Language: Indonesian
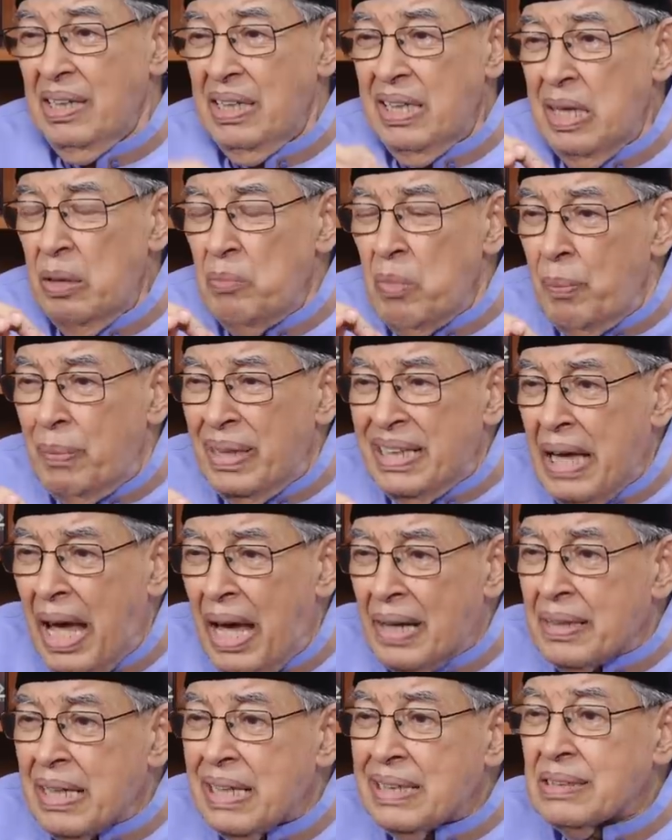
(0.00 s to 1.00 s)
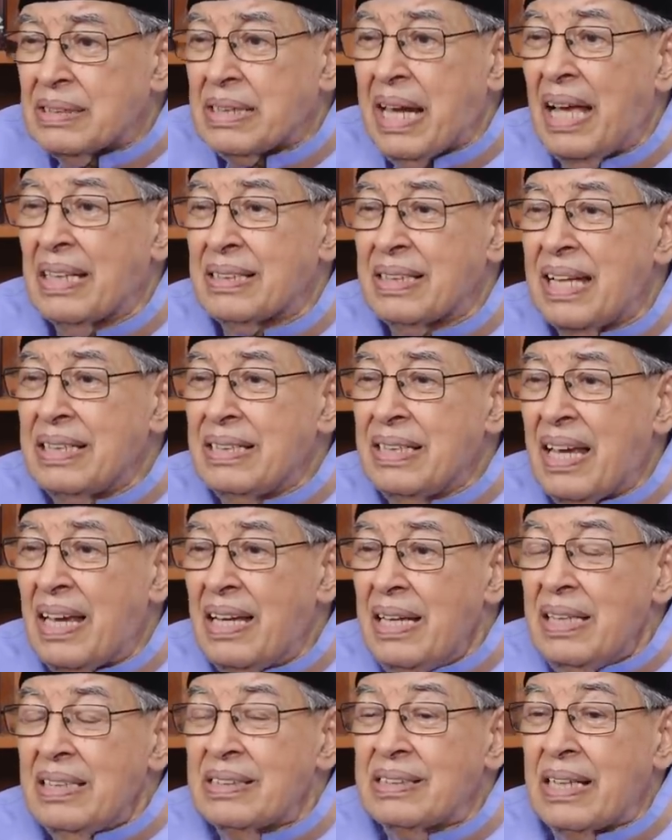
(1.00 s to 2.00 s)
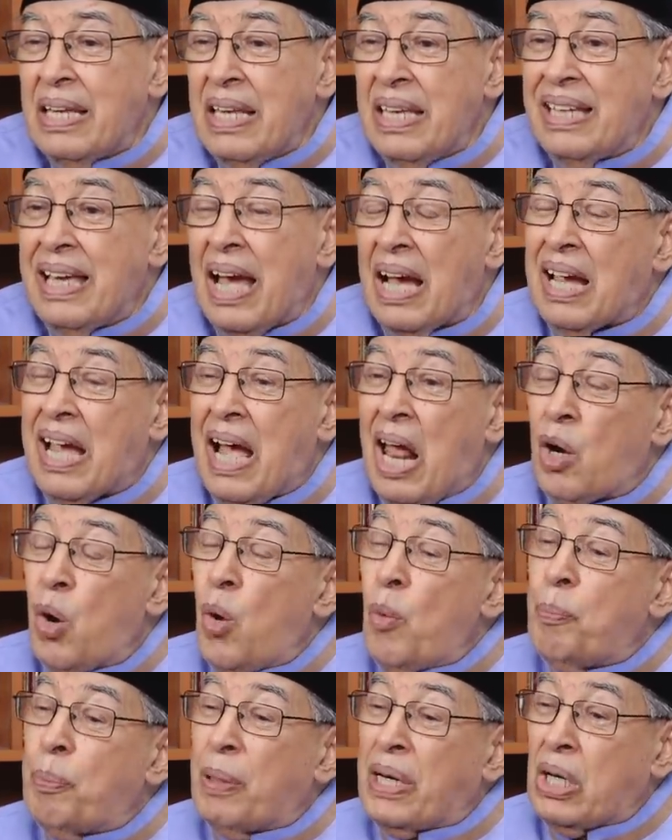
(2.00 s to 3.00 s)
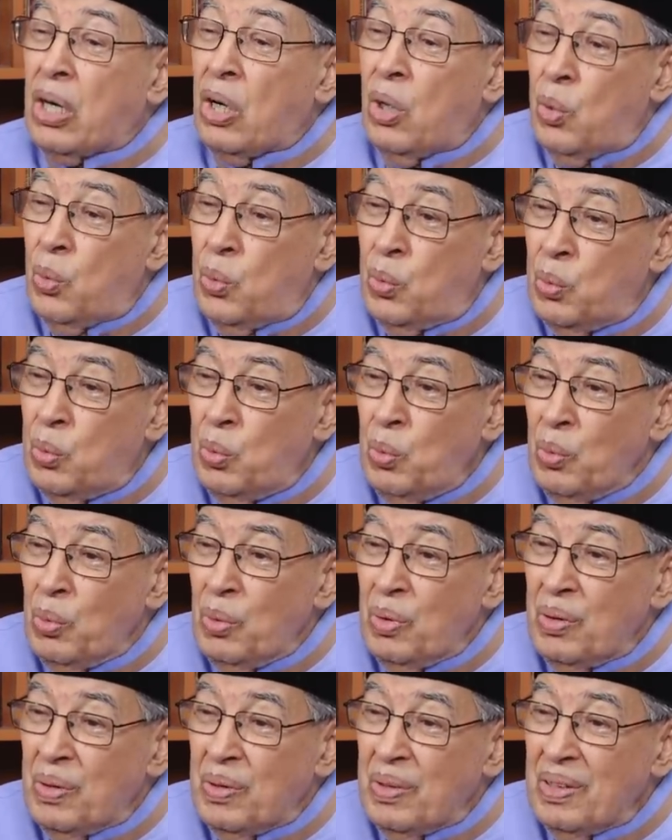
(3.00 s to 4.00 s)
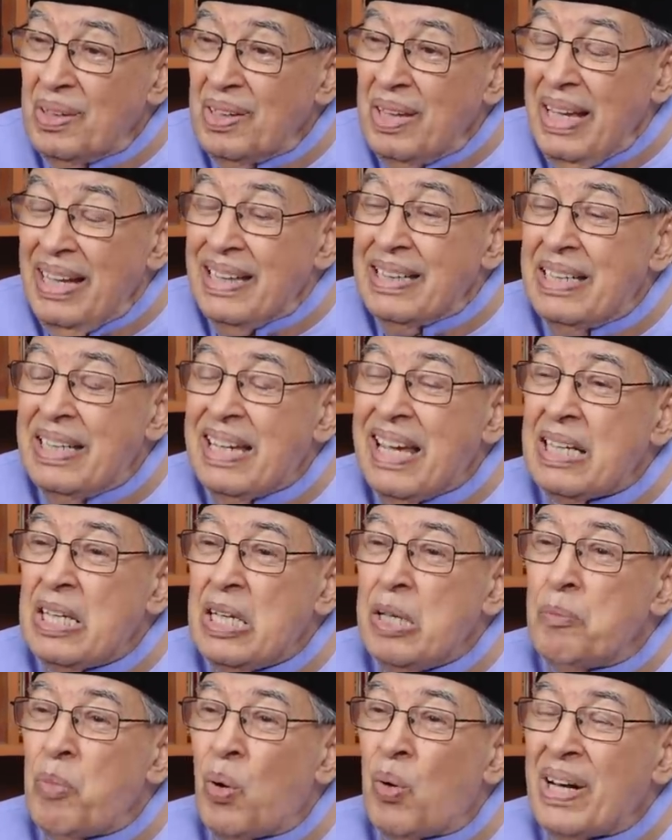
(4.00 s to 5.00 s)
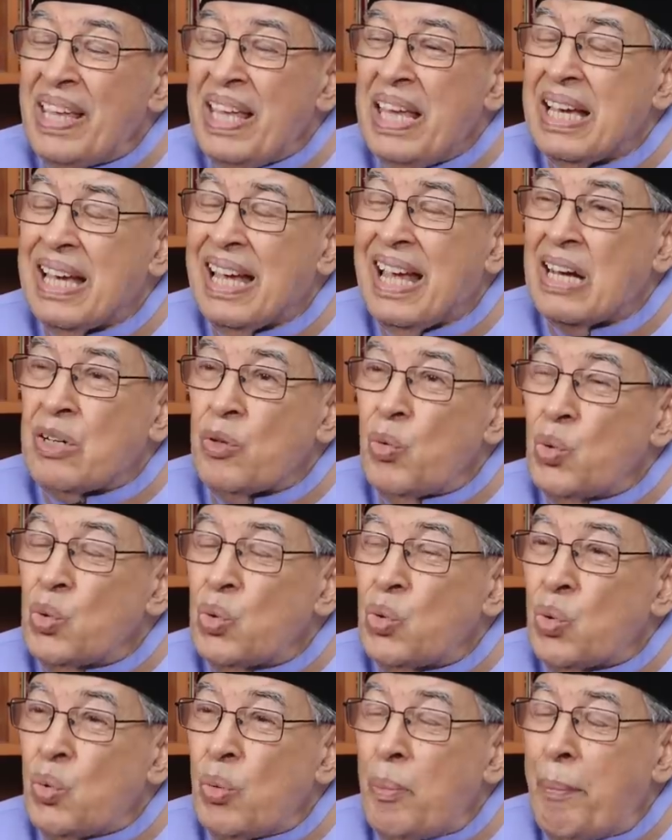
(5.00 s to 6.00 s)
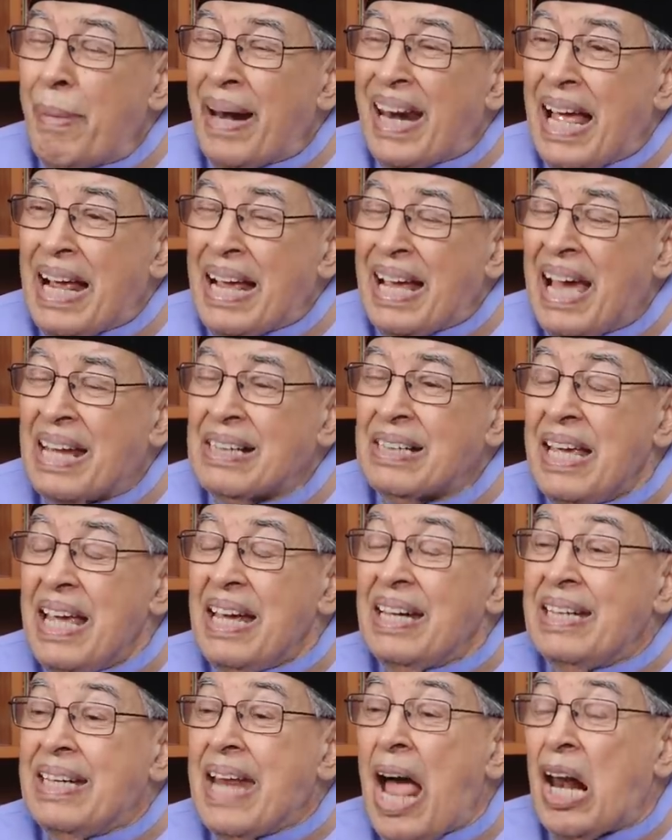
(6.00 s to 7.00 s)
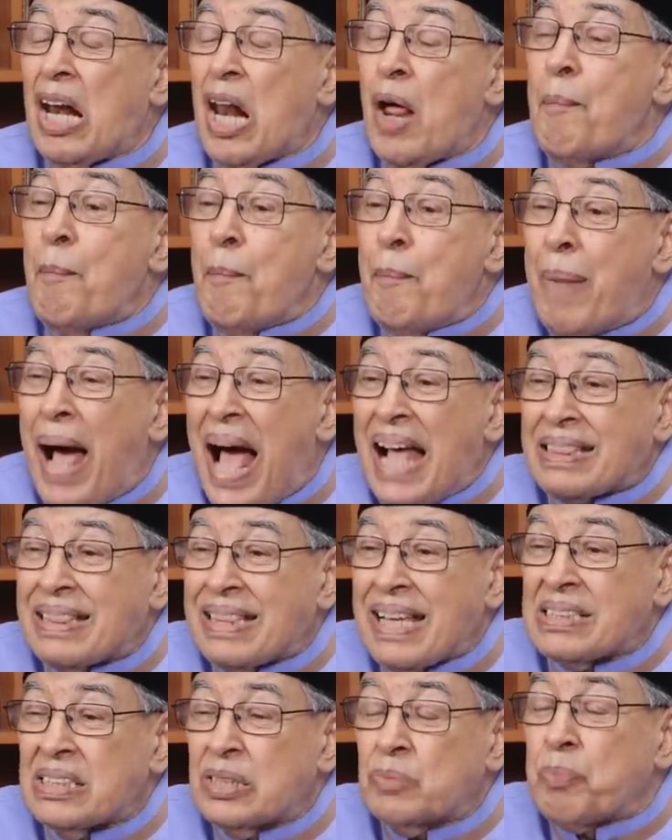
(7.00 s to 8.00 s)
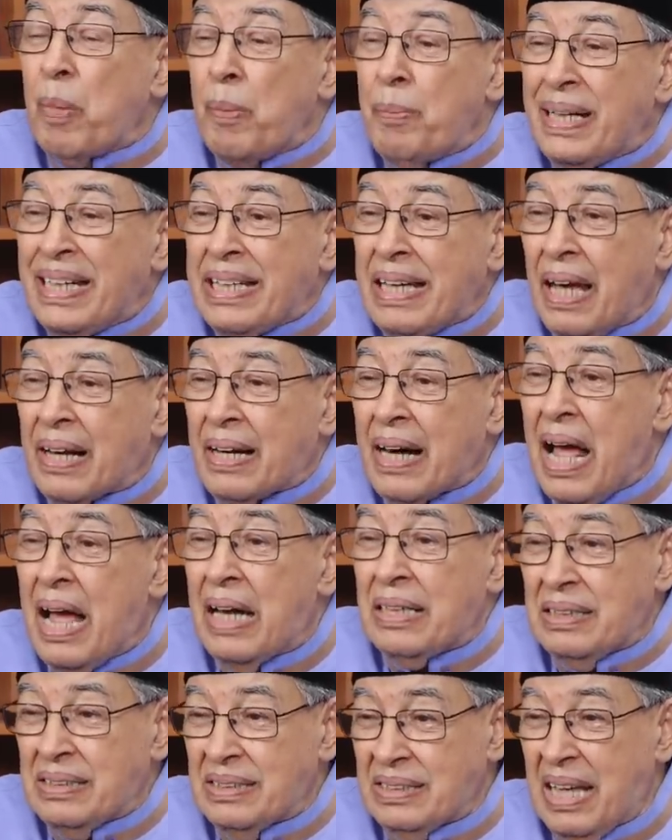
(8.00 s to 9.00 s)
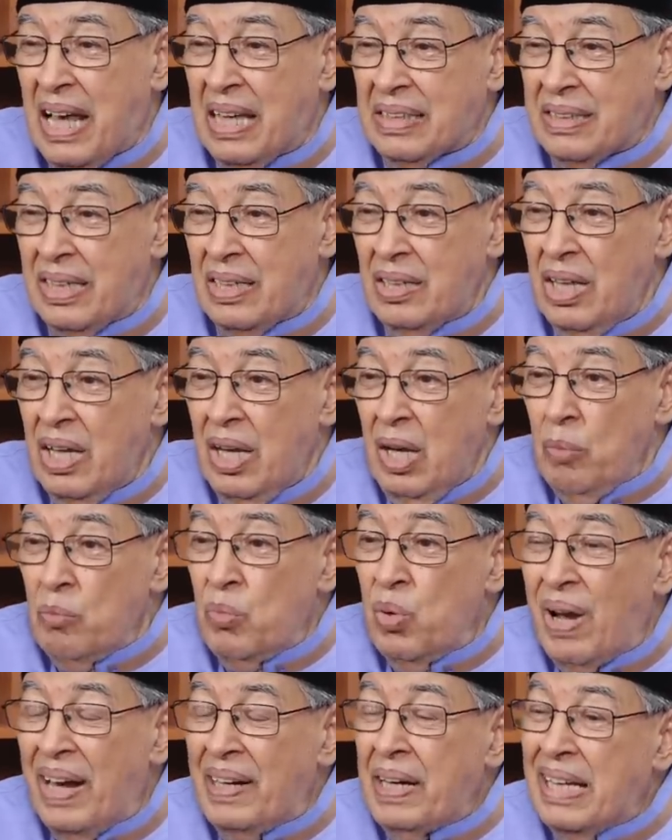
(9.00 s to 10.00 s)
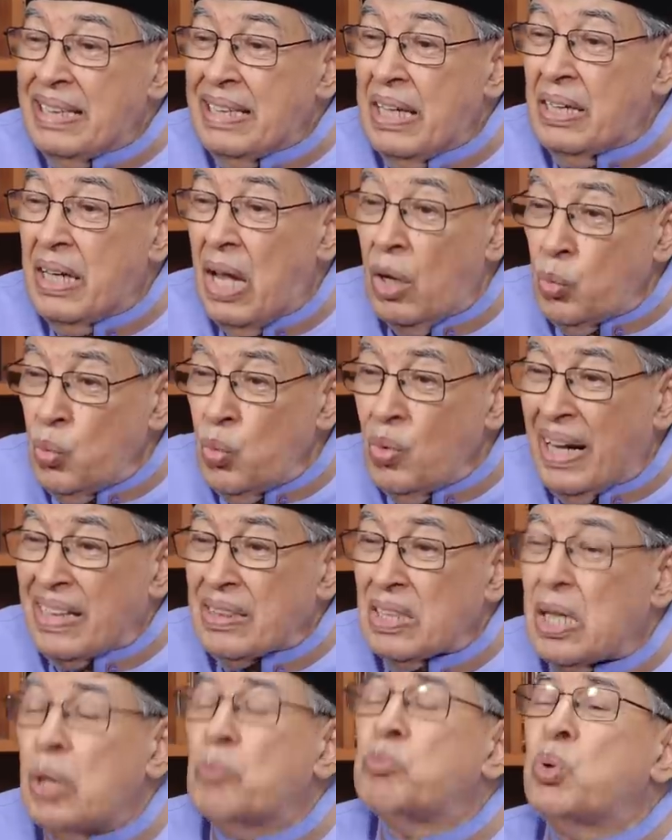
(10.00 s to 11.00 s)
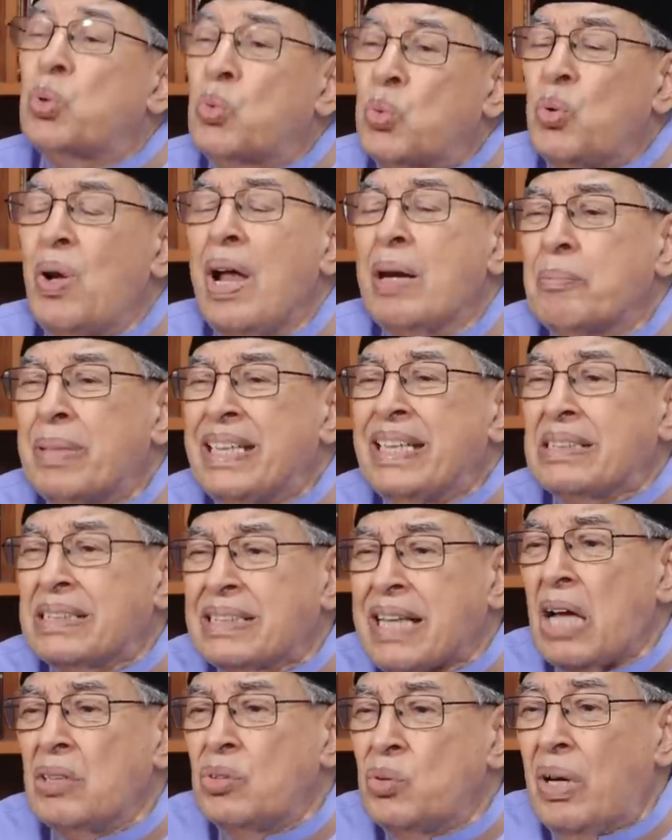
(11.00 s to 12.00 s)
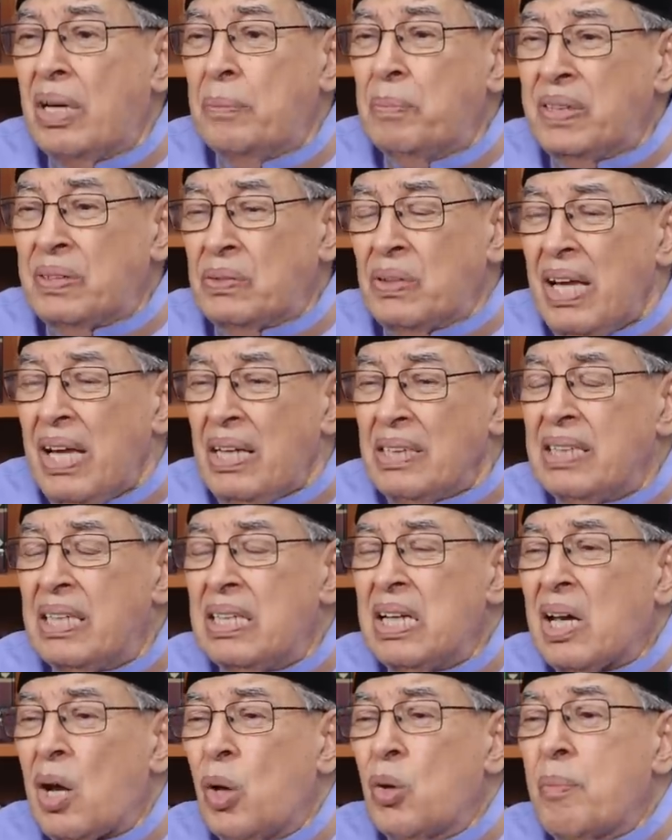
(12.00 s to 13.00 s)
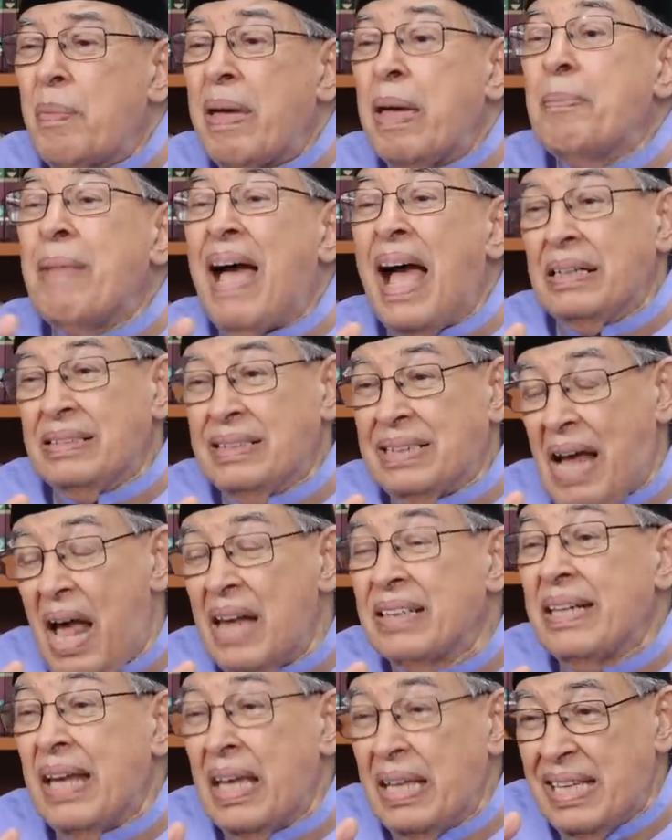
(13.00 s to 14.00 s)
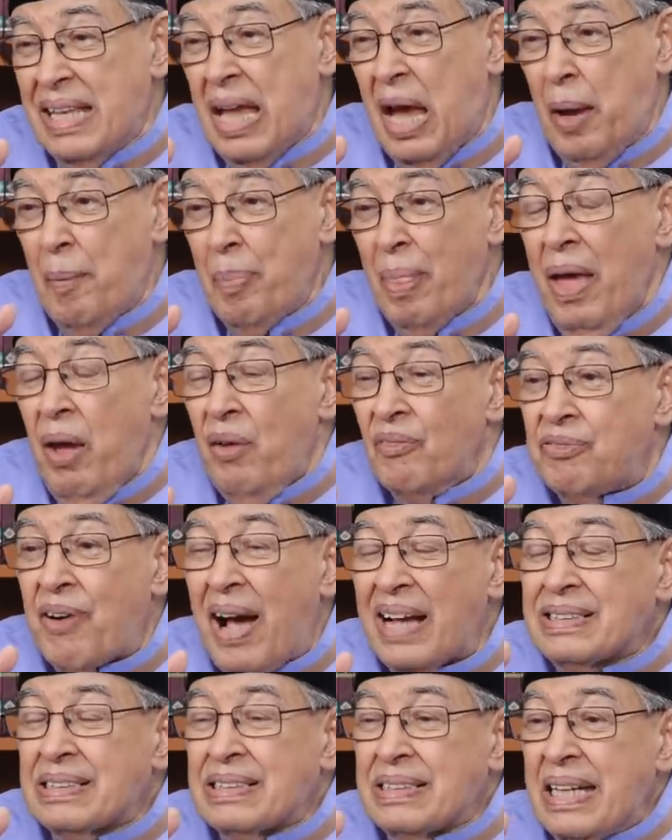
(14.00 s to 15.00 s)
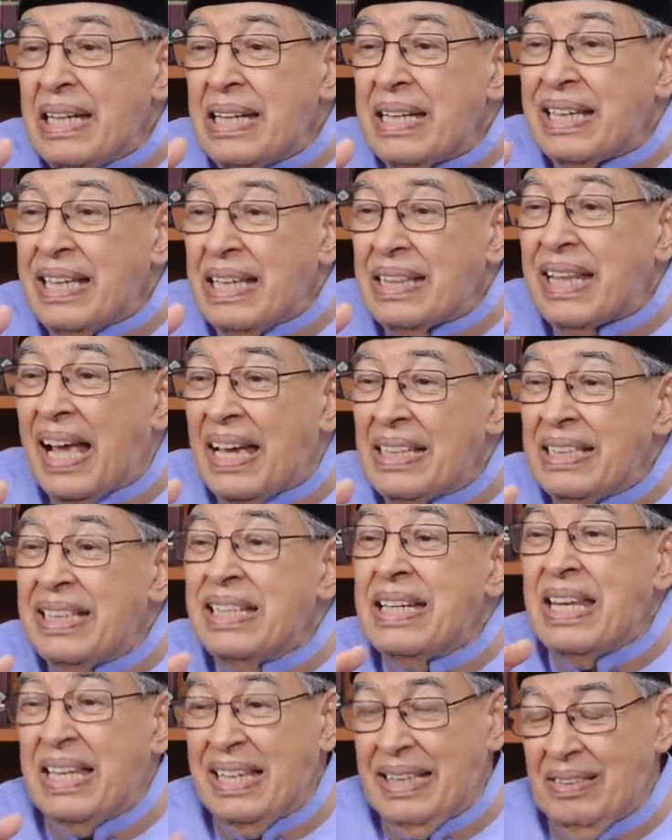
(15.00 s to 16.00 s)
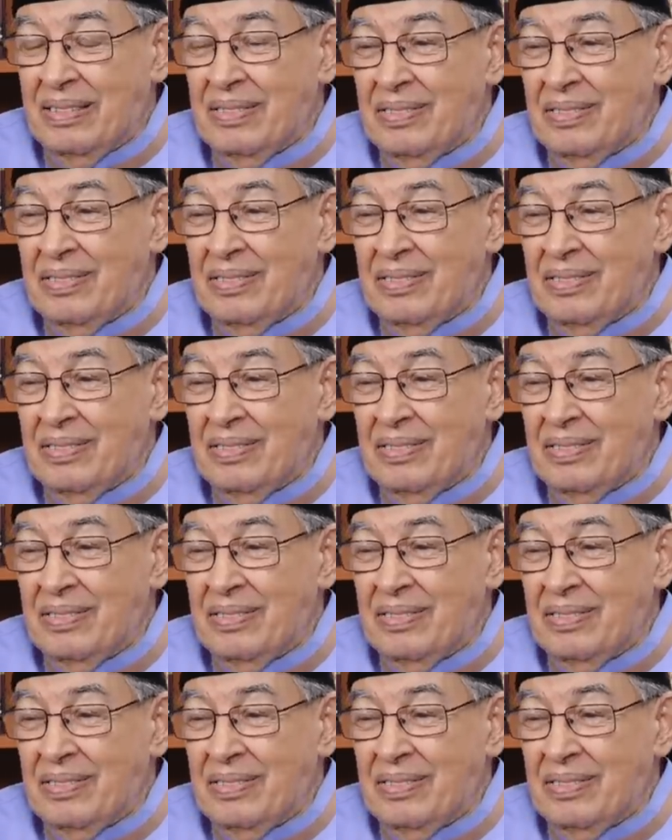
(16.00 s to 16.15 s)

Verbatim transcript: ingin memelihara kesehatannya, sehingga kalau perlu dia dibolehkan untuk melanggar dalam batas pemeliharaan kesehatan. Bukan hanya darurat, kebutuhan mendesak juga. Jadi kalau memang seandainya vaksin kita ini